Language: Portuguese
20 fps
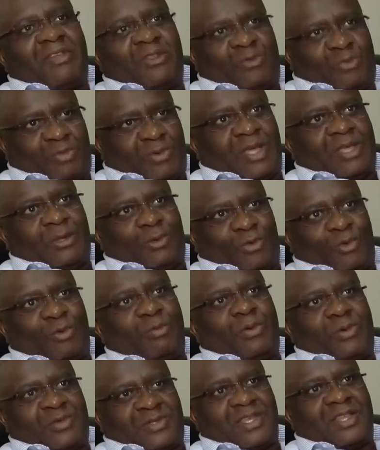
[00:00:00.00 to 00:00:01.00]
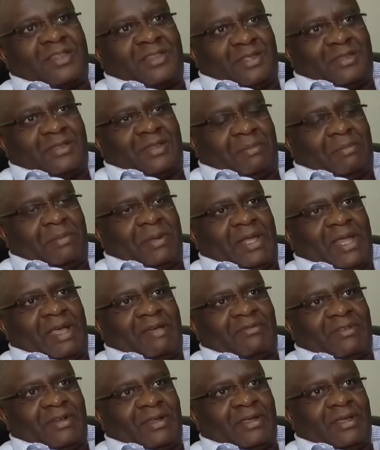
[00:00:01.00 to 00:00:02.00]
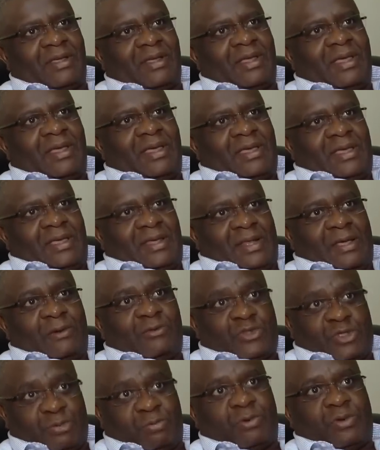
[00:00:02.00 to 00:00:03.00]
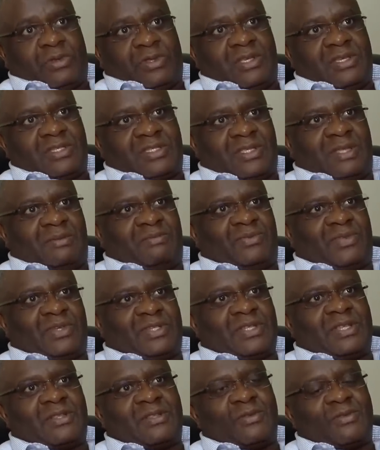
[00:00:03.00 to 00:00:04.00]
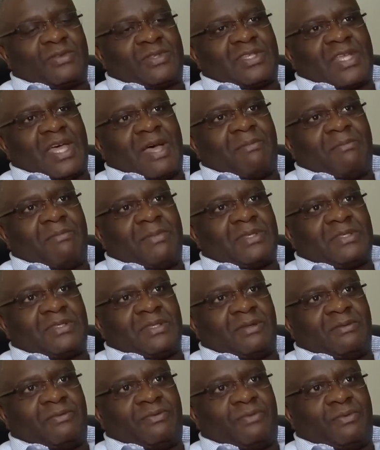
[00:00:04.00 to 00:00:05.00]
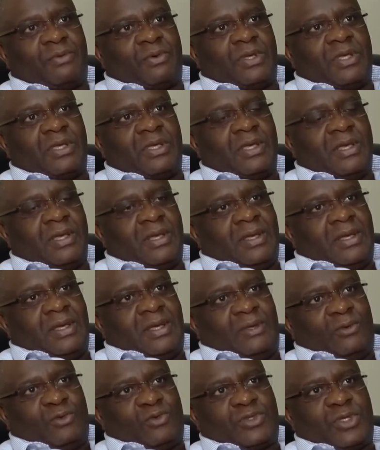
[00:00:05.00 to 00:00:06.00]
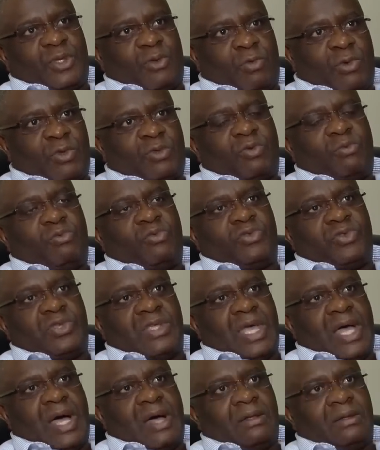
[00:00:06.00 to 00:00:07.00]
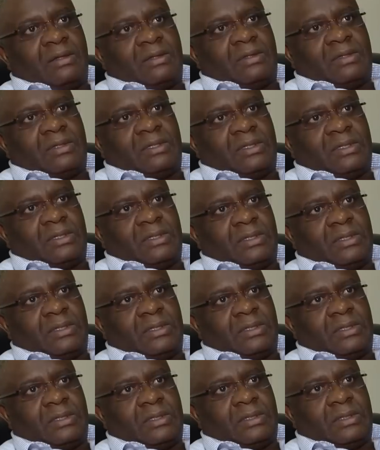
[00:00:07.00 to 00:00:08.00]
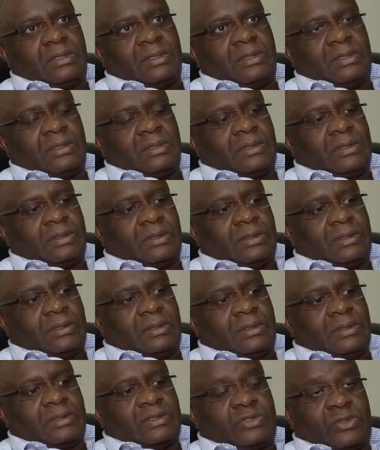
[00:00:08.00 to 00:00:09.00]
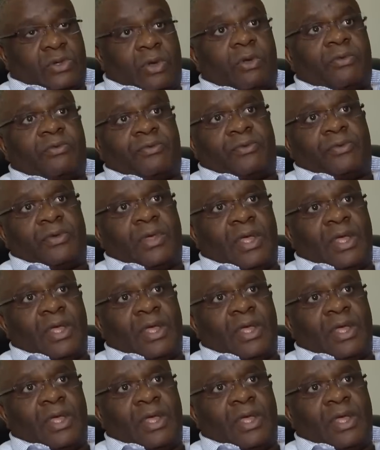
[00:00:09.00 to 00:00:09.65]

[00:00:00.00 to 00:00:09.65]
aventureiro, no bom sentido da palavra. Ele é um desportista, muita gente não sabe, mas ele foi no circuito mundial de surf